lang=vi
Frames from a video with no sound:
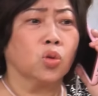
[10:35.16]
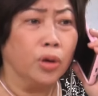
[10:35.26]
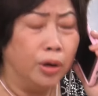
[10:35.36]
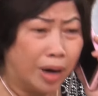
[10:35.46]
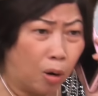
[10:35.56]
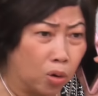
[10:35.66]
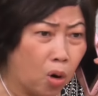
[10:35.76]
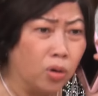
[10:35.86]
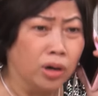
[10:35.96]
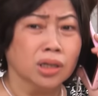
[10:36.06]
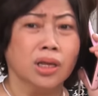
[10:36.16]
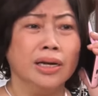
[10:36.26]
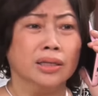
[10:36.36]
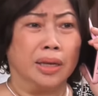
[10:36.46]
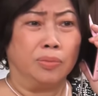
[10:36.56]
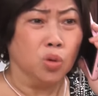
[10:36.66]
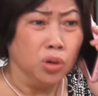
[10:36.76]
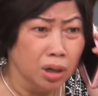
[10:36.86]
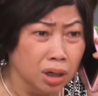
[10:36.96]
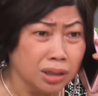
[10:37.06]
Tôi yêu cầu cô đừng có tới tìm
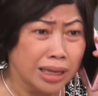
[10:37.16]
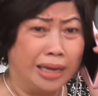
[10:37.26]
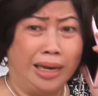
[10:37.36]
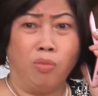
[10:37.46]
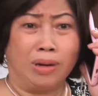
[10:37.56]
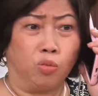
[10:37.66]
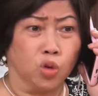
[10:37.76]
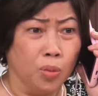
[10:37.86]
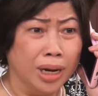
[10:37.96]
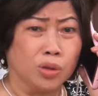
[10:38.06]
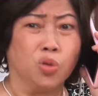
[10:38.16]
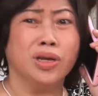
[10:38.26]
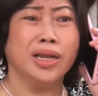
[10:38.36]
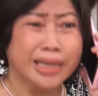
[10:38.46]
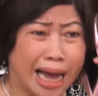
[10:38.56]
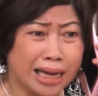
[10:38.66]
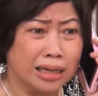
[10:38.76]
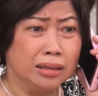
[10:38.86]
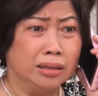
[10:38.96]
tôi nữa Tại vì ông chồng tôi biết là tôi chết chắc